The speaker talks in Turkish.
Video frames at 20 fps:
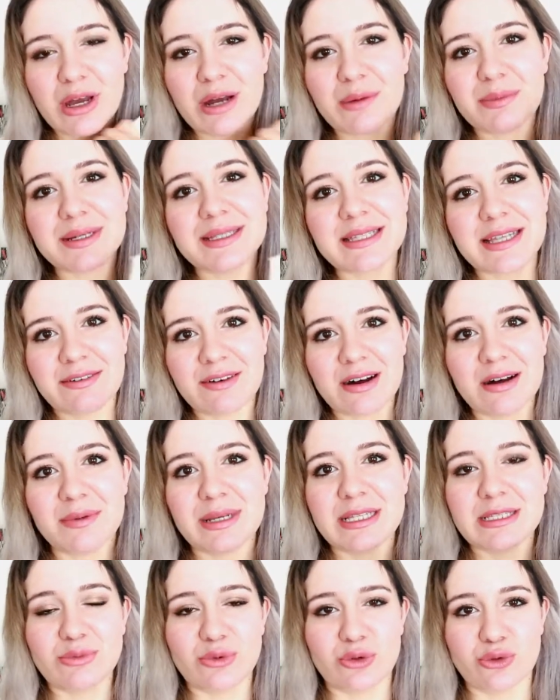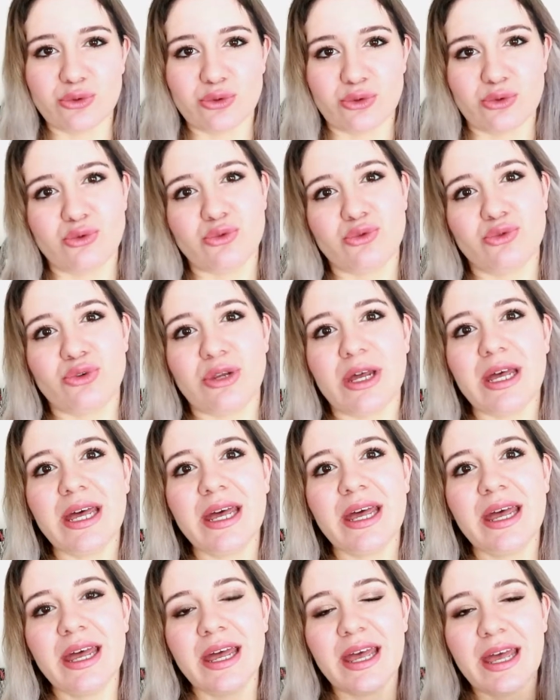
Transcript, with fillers: ama devam etmiyor uzun süre.